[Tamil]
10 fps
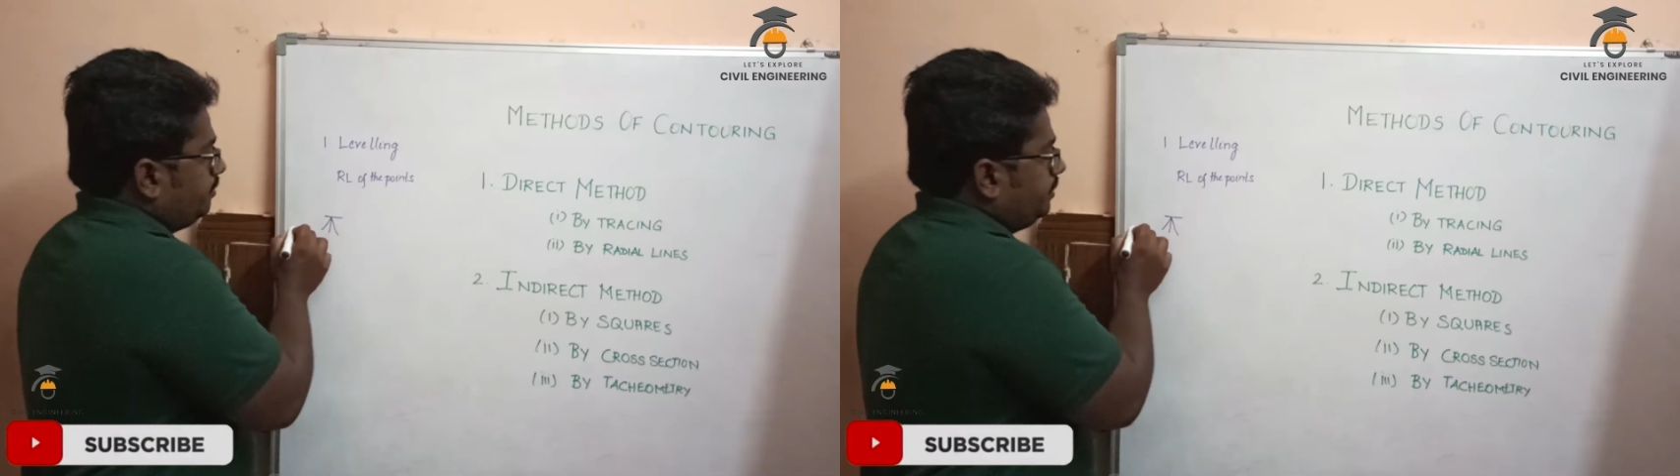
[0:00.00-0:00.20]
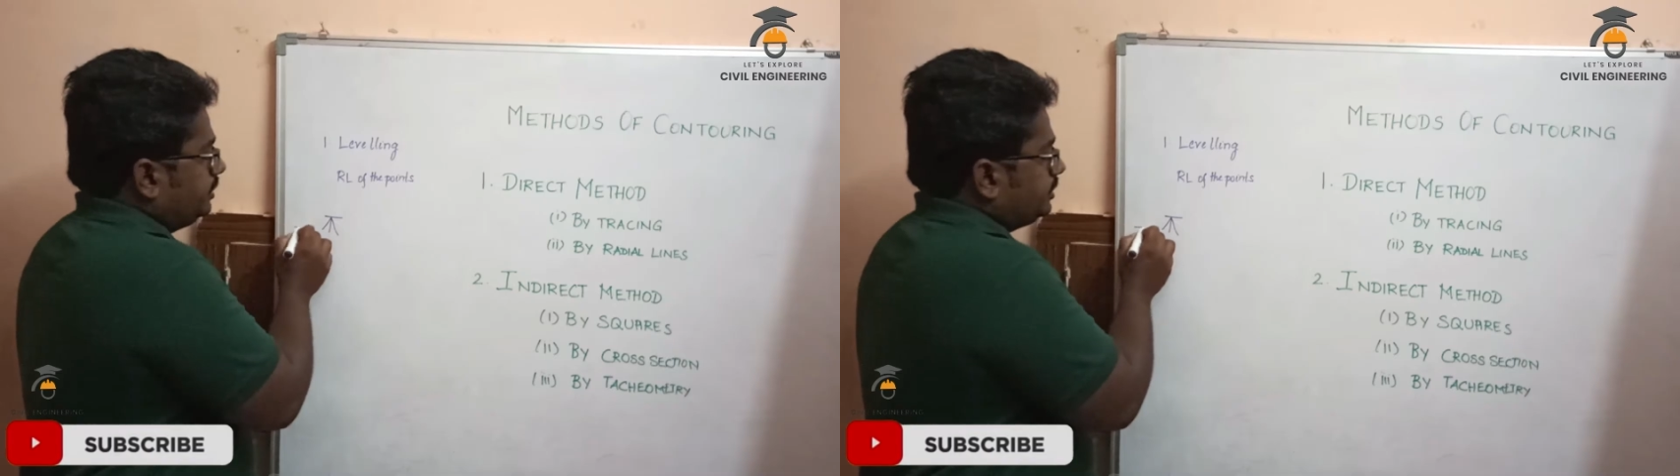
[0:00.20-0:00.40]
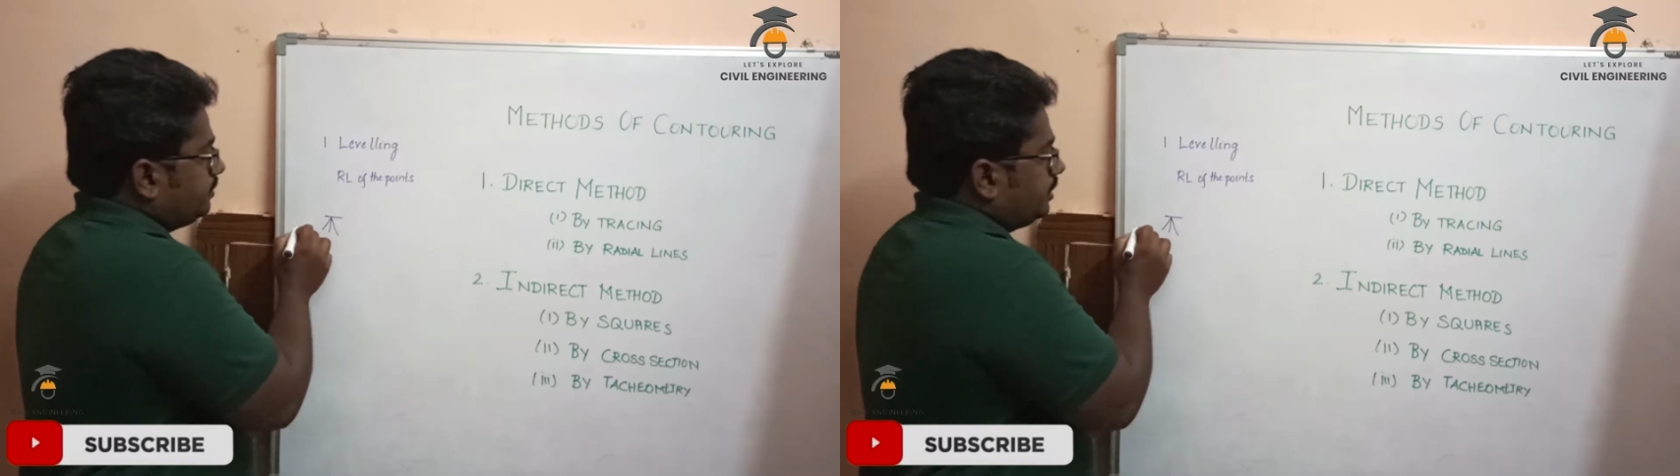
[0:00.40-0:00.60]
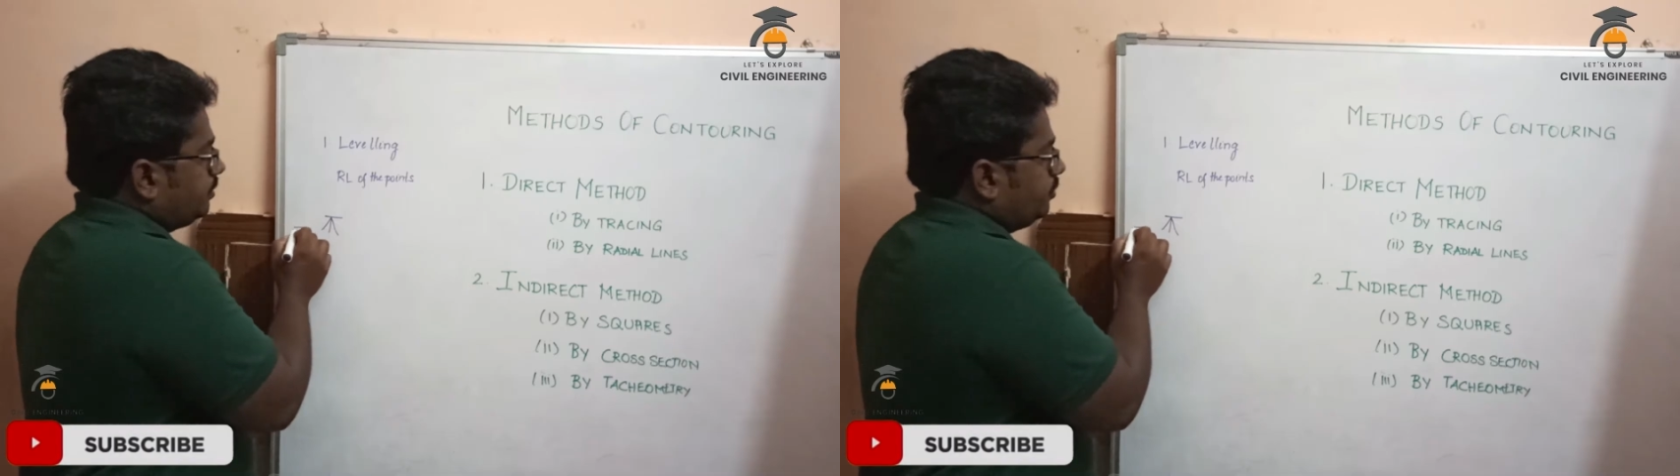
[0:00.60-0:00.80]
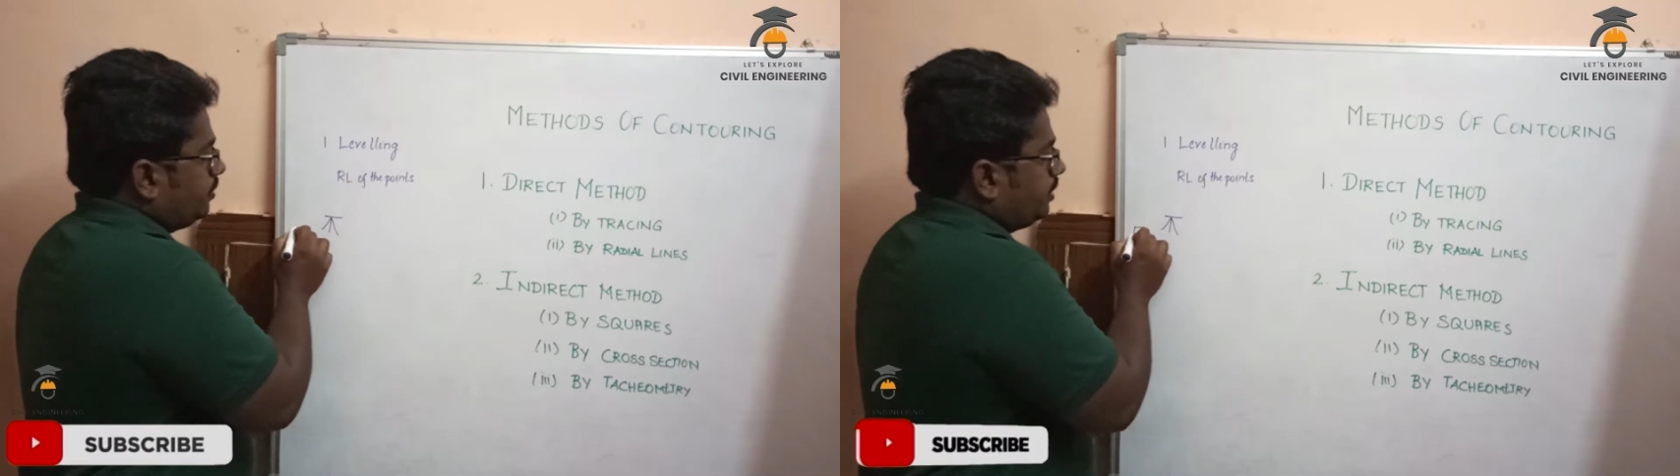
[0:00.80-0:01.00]
பெஞ்ச்
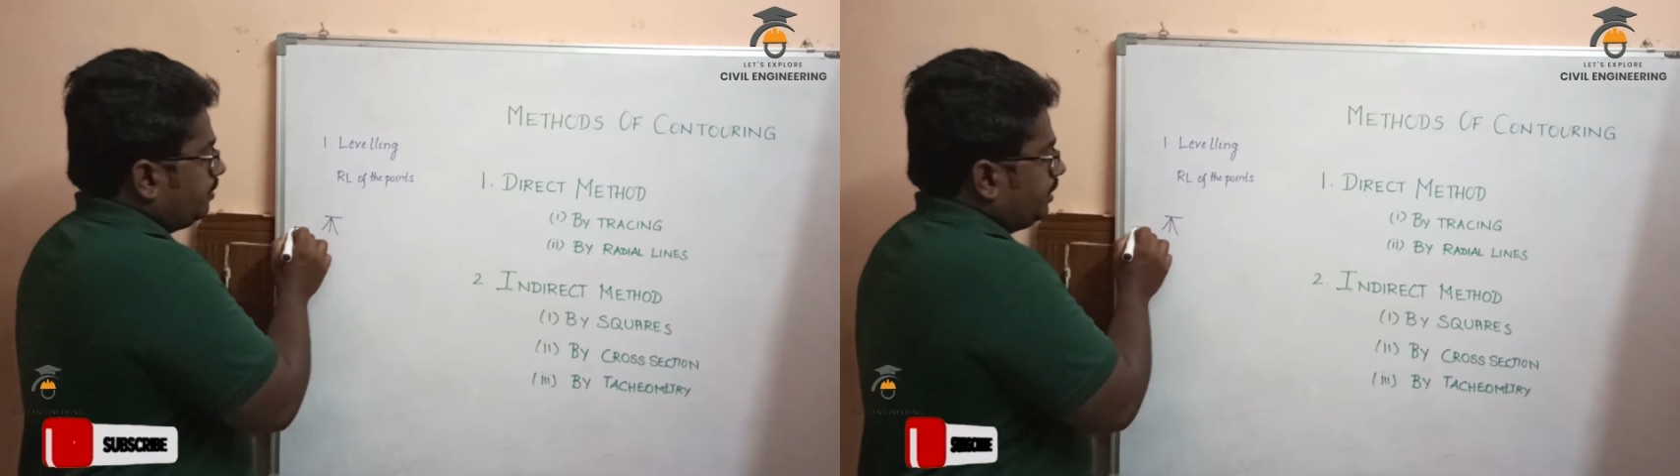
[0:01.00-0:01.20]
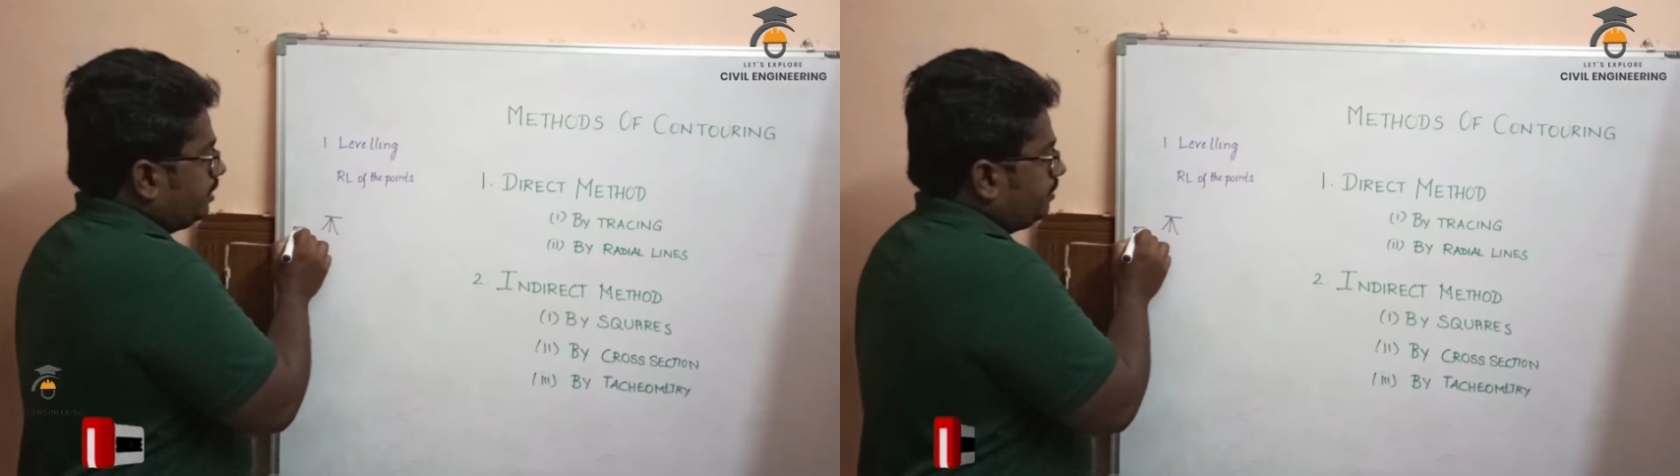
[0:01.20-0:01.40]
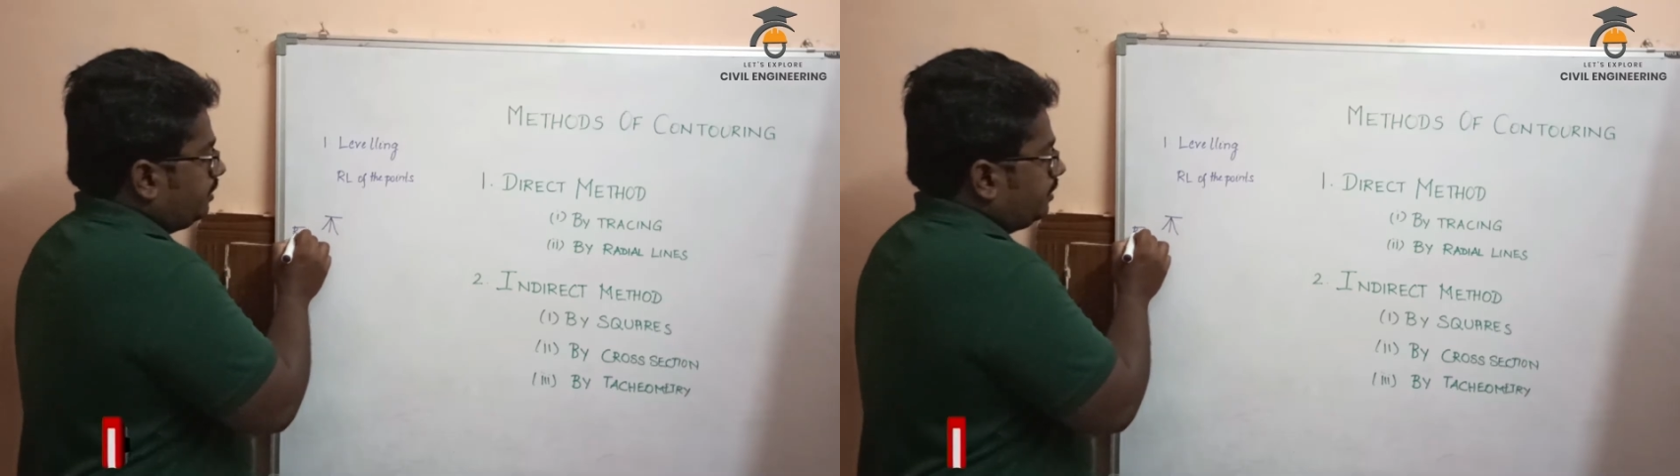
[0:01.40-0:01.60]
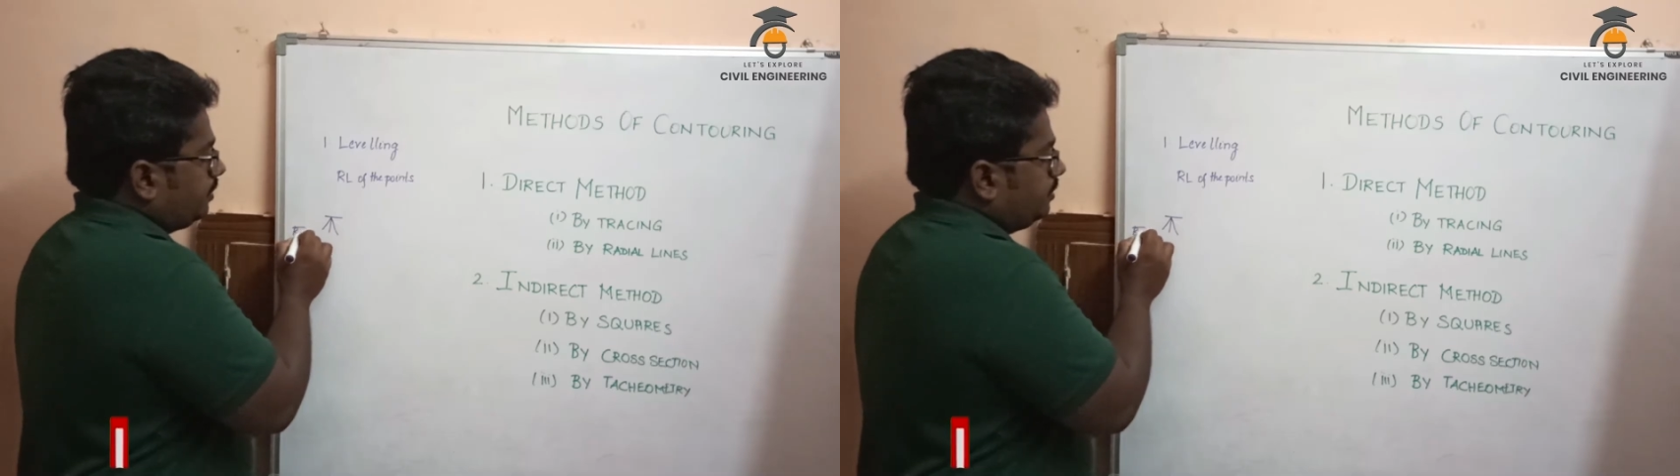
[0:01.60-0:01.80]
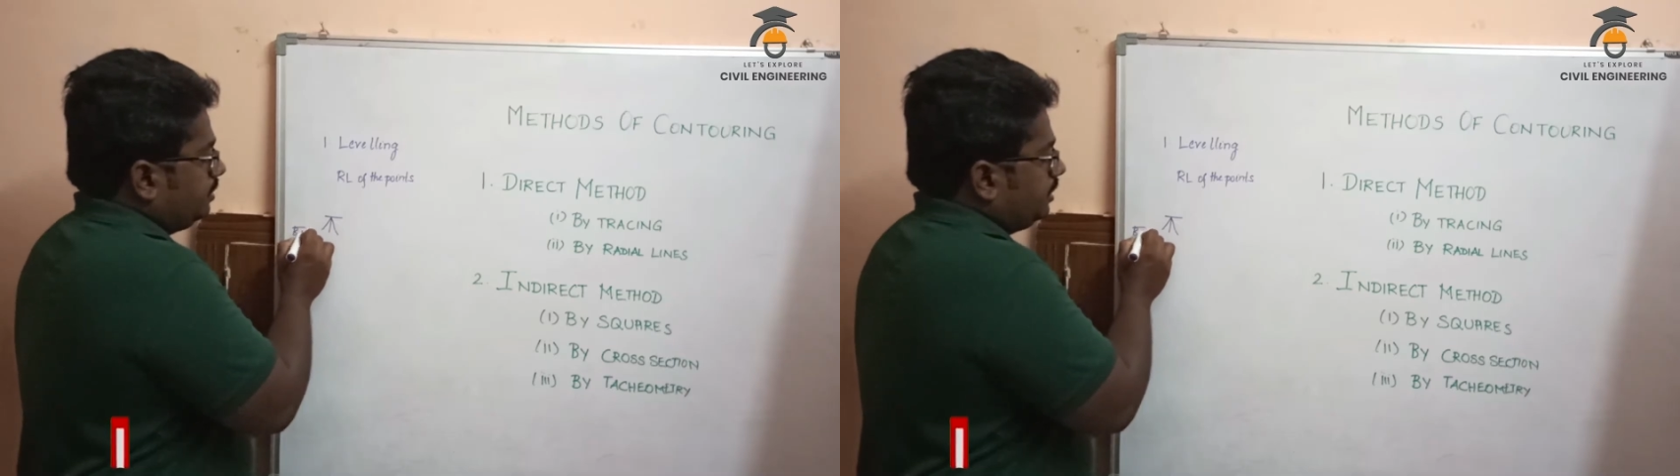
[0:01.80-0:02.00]
மார்க் மூலமாக நம்ம என்ன பண்ணுறோம்